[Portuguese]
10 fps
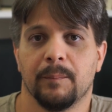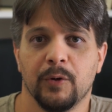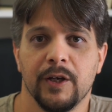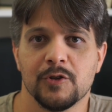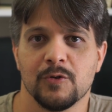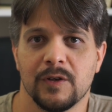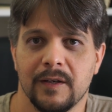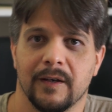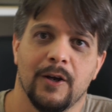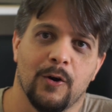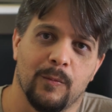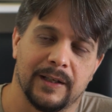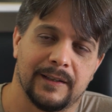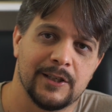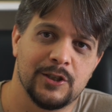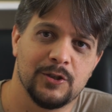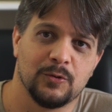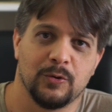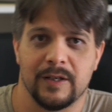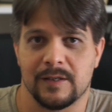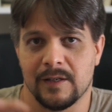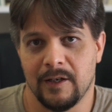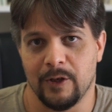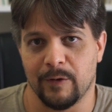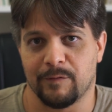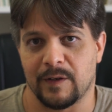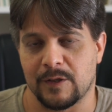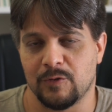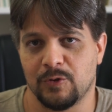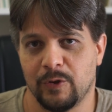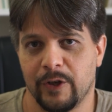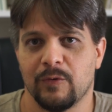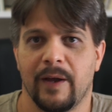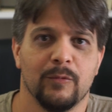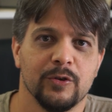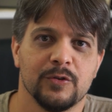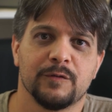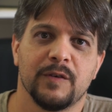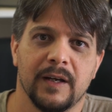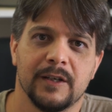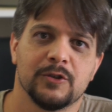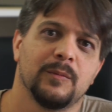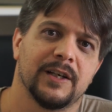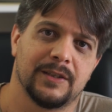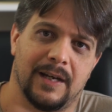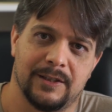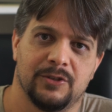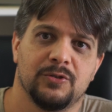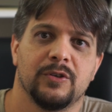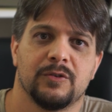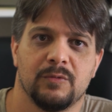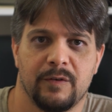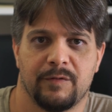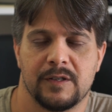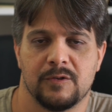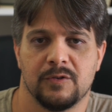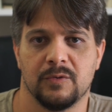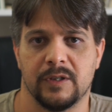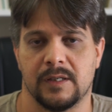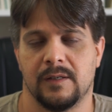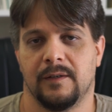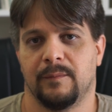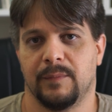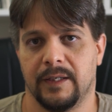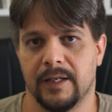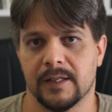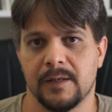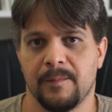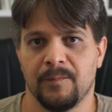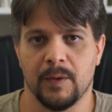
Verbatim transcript: Por isso que uma taxa de 2 e uma inflação de 8 é muito diferente de uma taxa de 8 e de uma inflação de 2. Beleza?